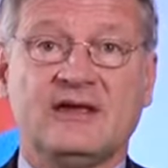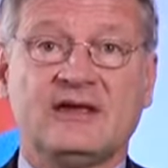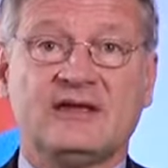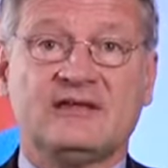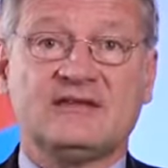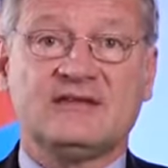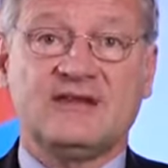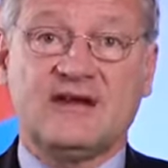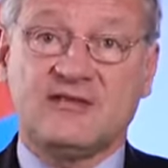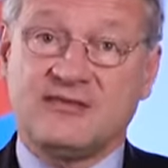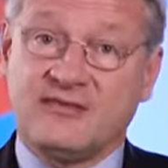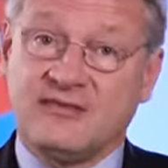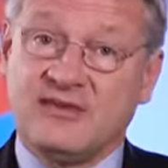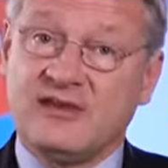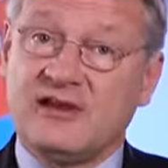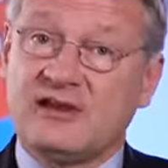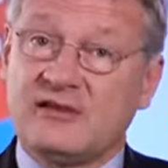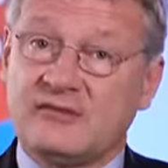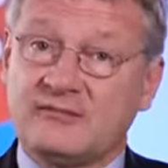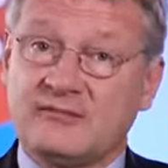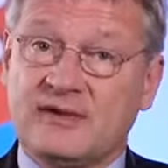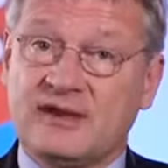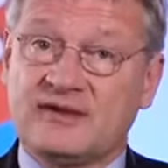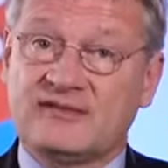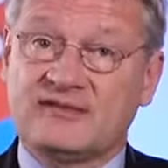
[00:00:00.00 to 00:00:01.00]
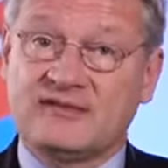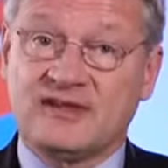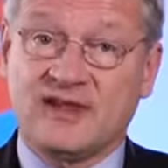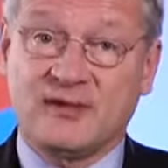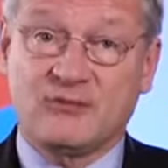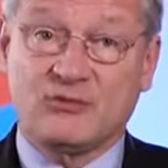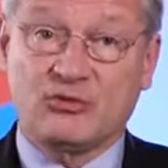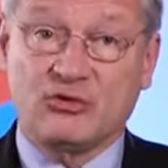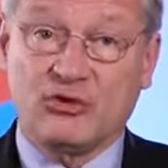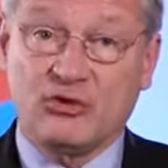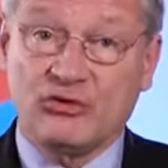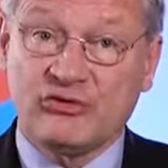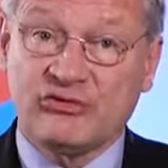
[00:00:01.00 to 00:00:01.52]
Sehr viele
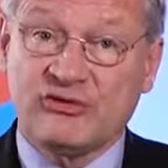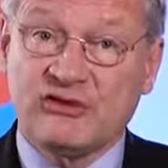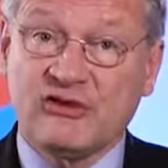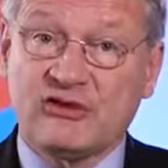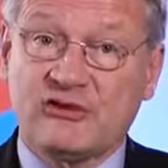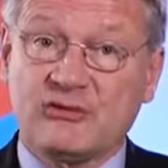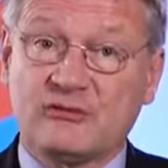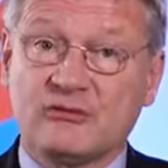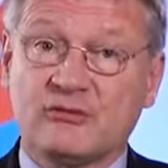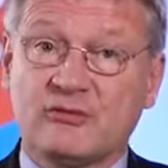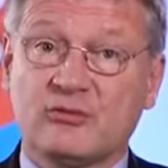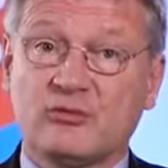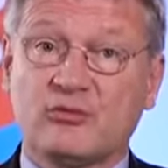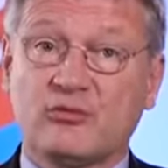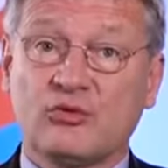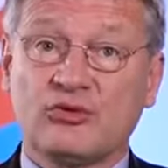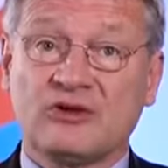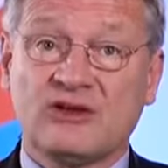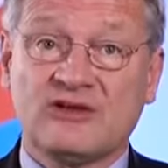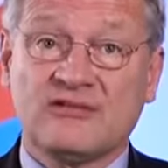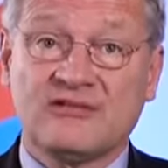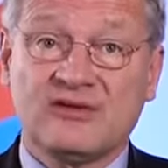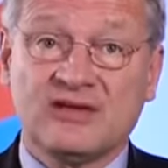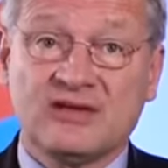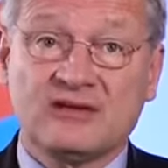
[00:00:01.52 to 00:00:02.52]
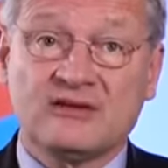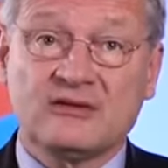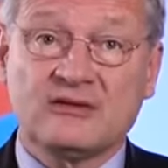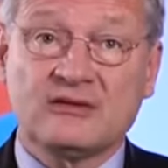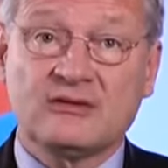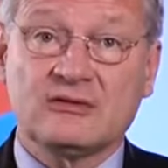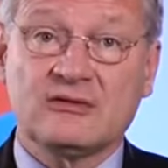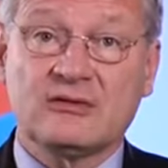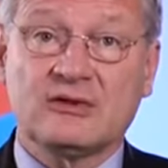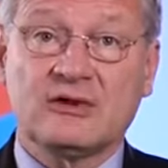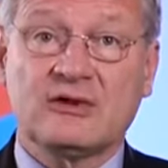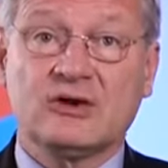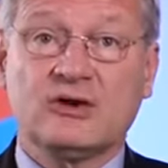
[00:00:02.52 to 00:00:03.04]
extrem tüchtige, motivierte
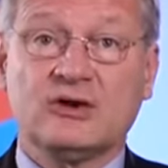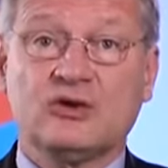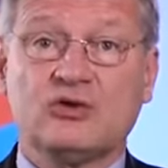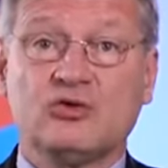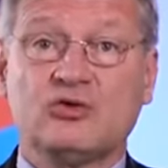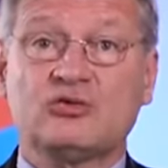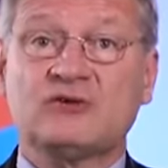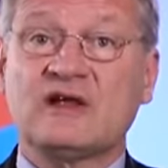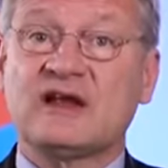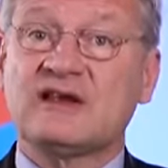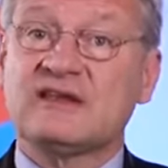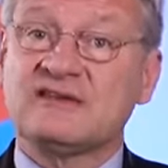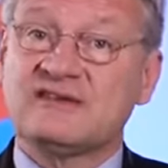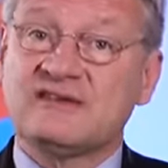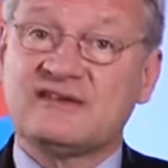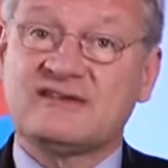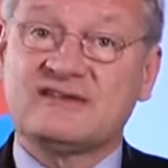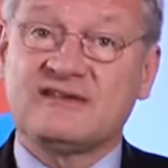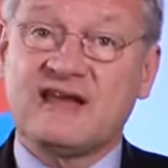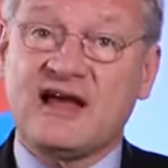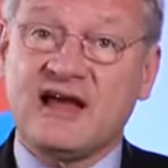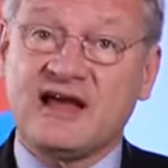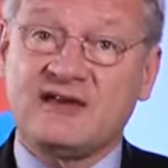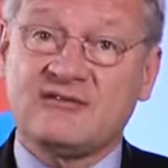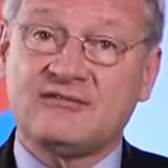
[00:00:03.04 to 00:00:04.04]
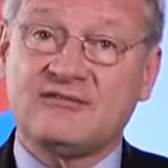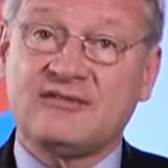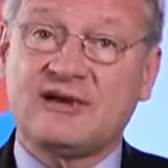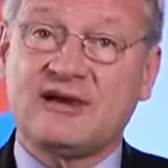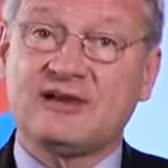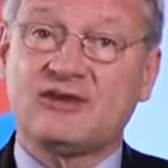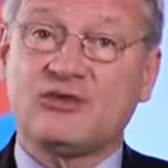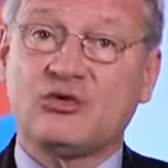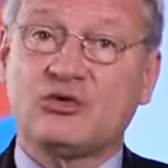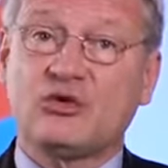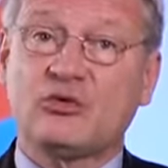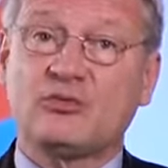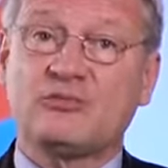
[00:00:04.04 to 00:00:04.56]
und angesichts der
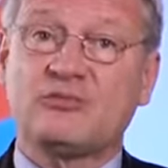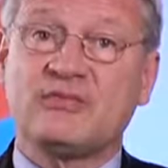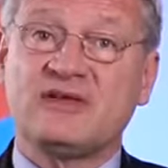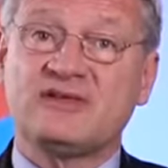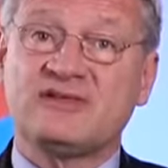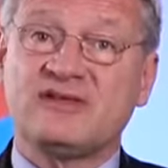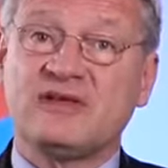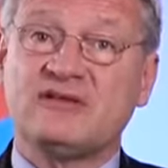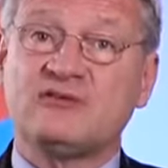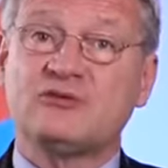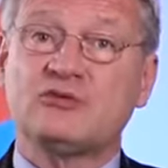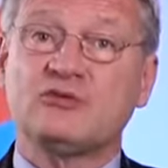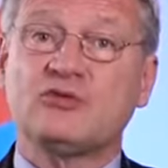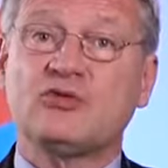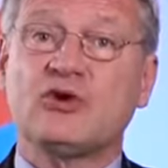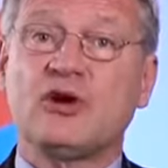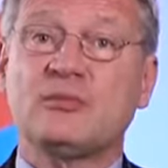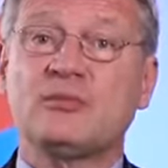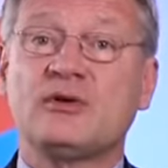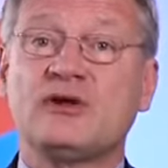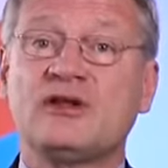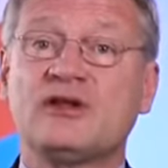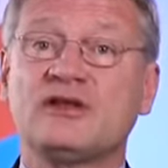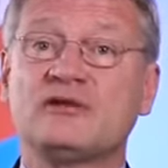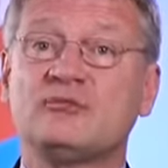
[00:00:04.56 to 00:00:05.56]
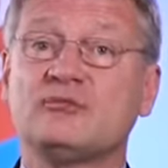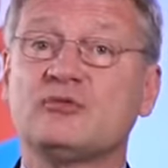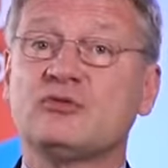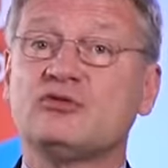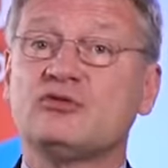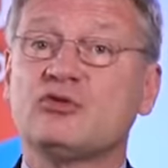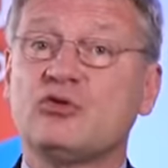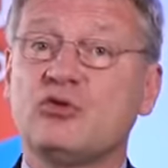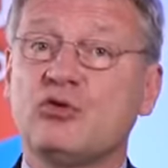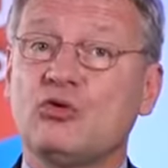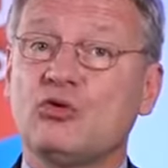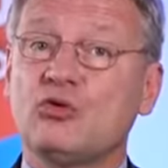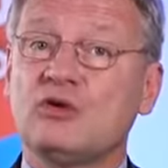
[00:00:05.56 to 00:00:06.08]
Anfeindungen bis hin zu körperlichen
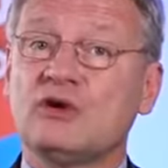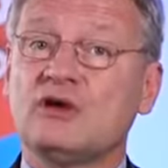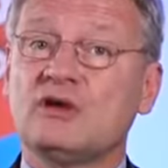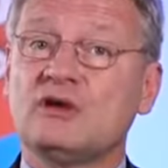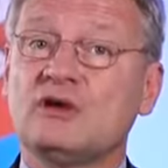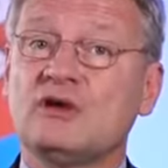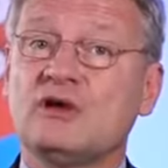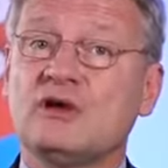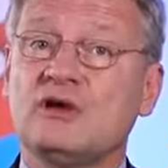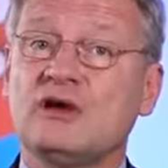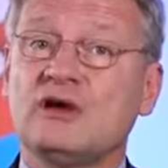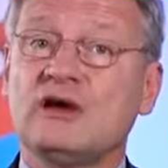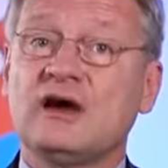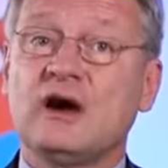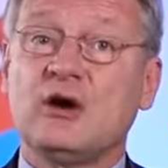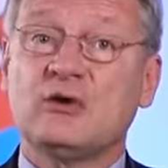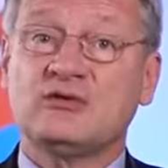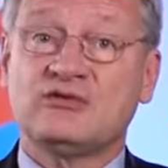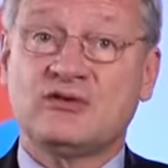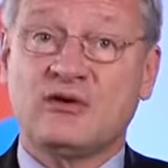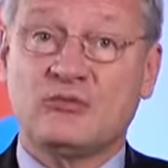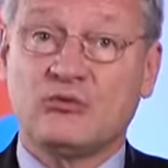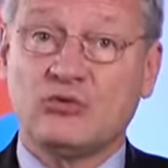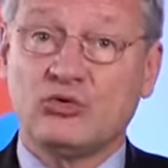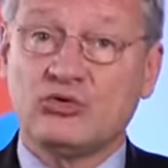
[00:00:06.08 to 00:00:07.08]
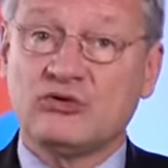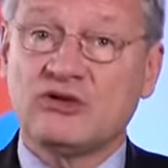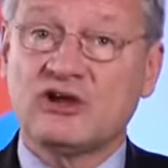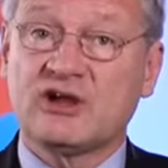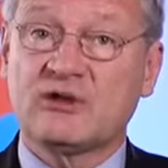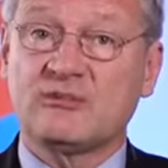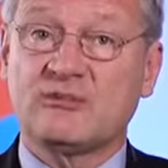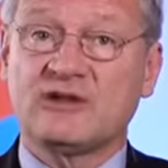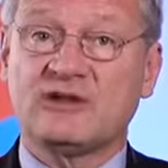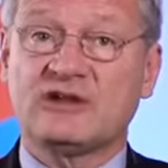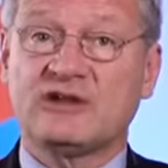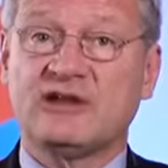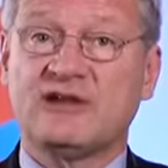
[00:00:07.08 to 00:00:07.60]
Bedrohungen auch sehr mutige
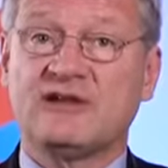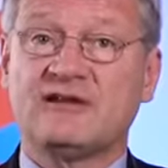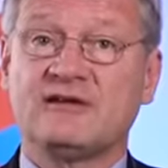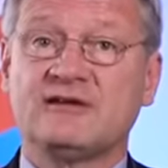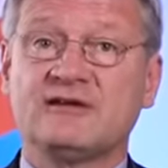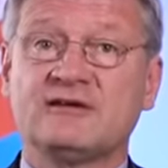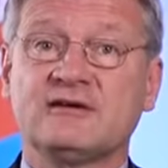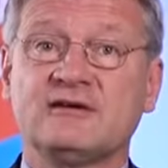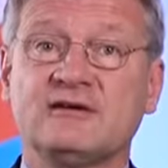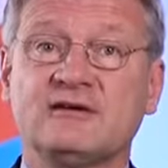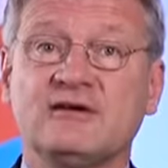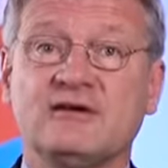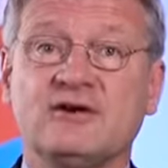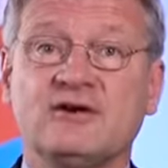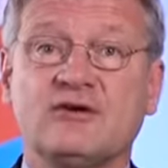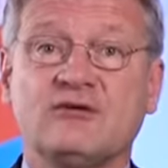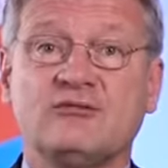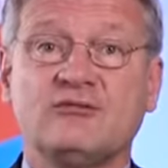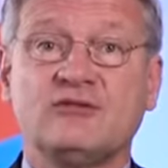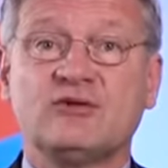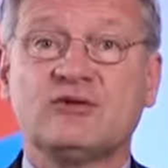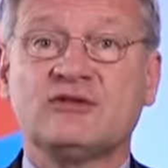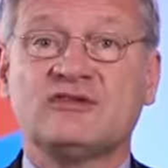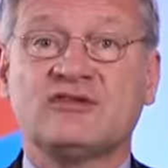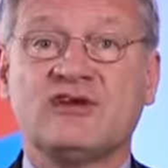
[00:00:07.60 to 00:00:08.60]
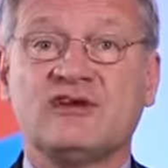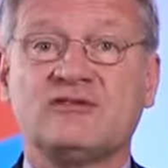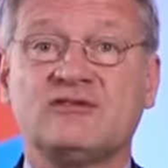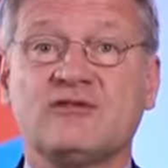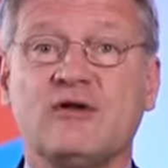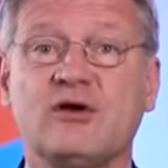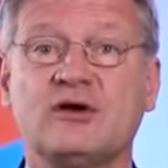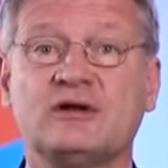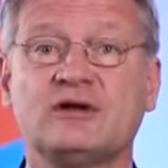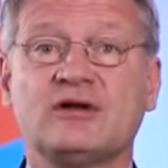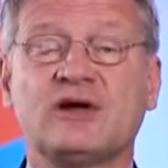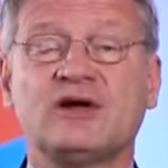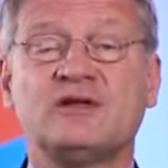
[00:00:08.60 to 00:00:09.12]
Mitglieder führen seit
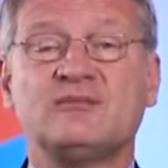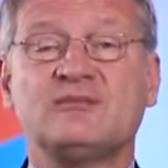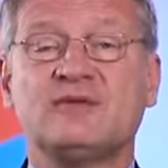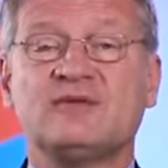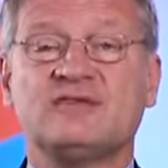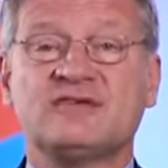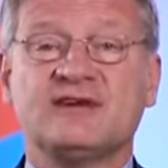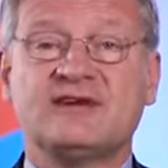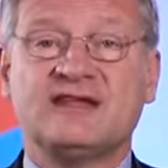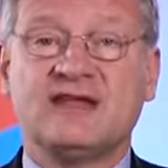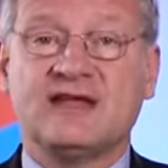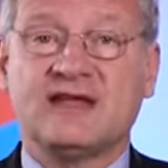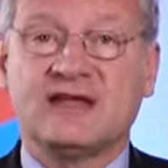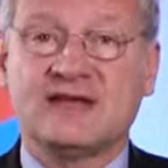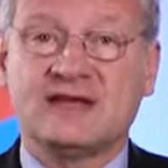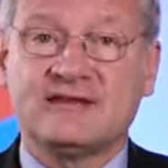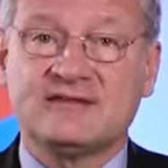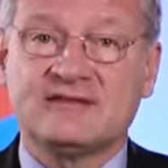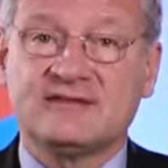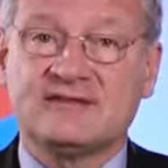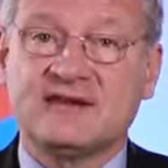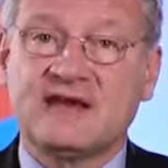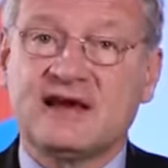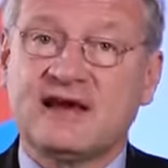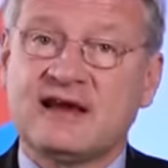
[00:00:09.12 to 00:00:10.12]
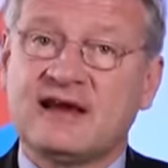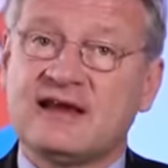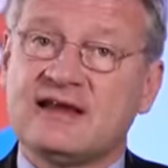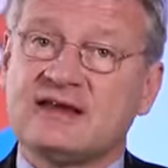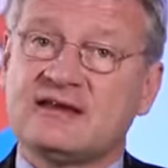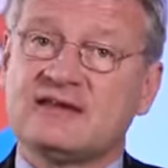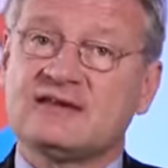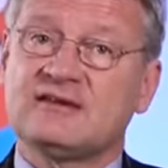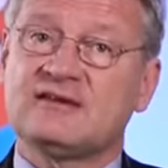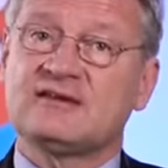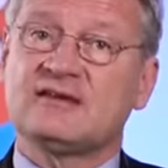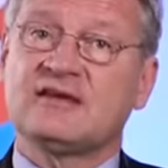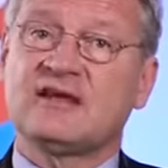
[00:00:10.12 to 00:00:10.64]
Wochen einen bis an die Grenze der
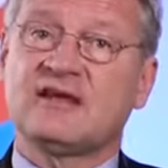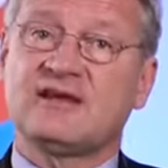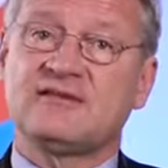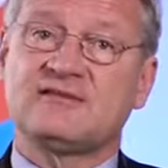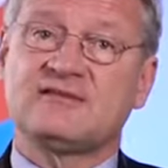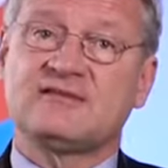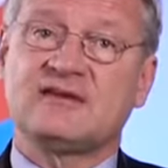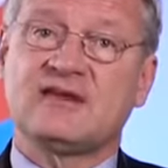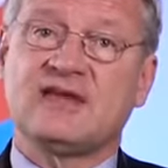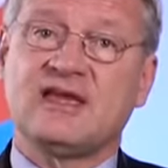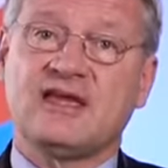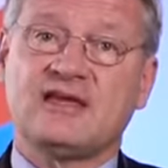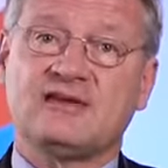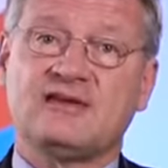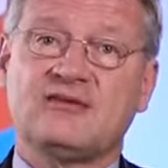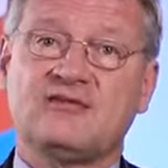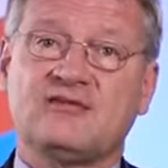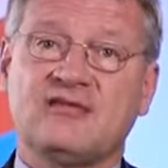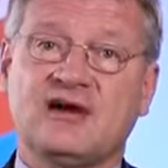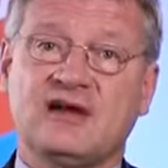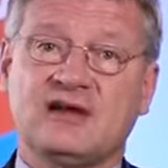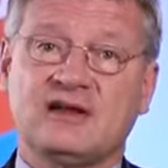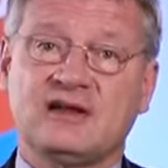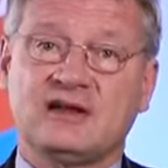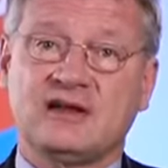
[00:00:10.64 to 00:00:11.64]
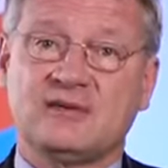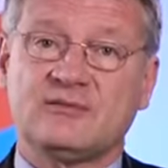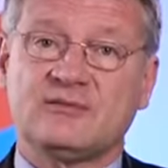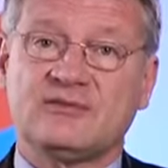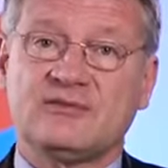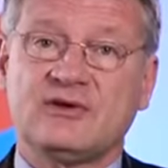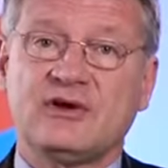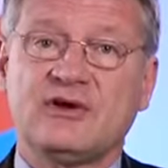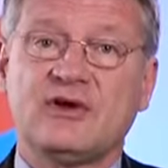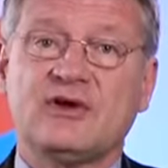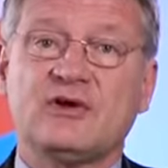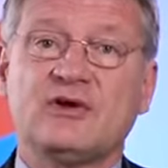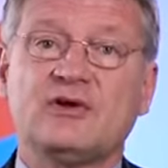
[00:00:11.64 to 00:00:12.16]
eigenen Kräfte gehenden Wahlkampf
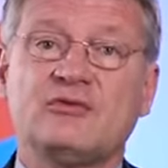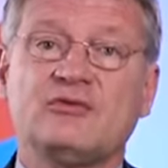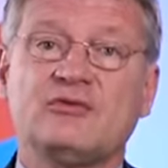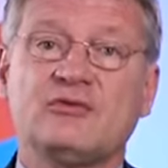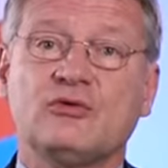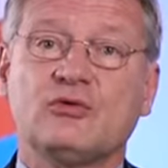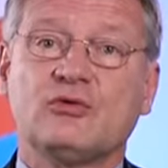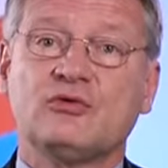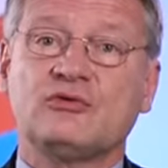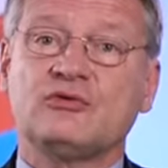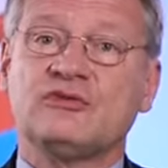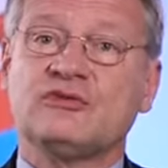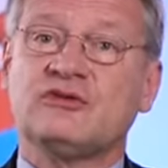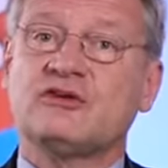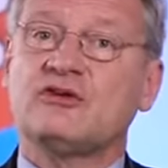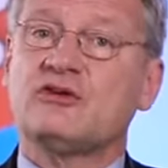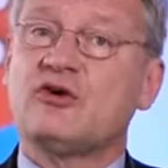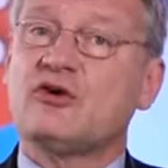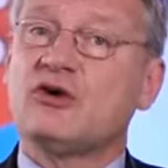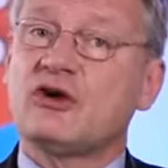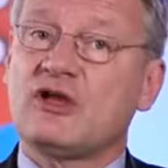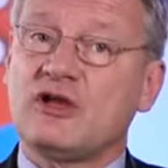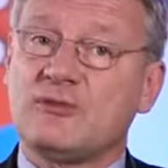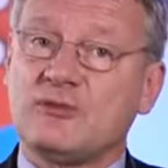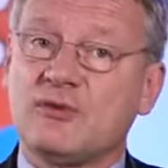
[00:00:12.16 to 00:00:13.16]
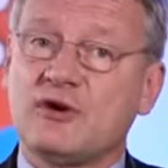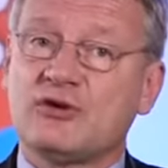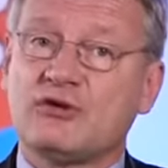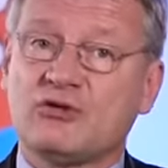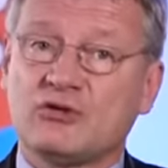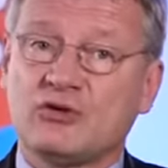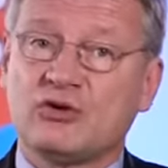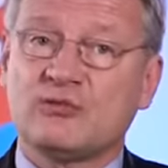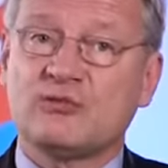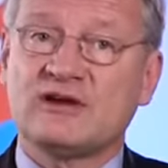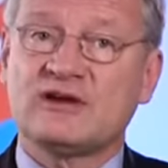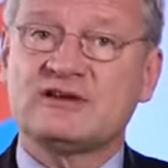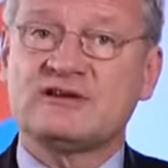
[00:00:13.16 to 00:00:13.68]
für unsere noch immer
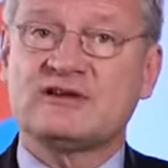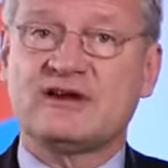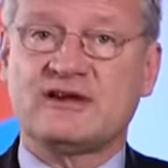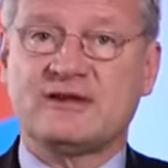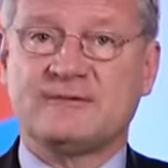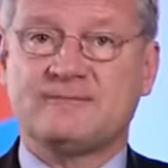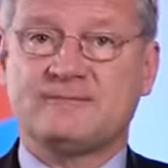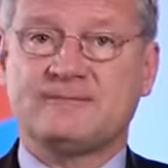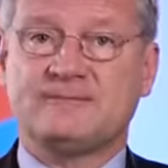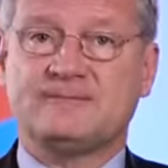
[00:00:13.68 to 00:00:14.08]
junge Partei.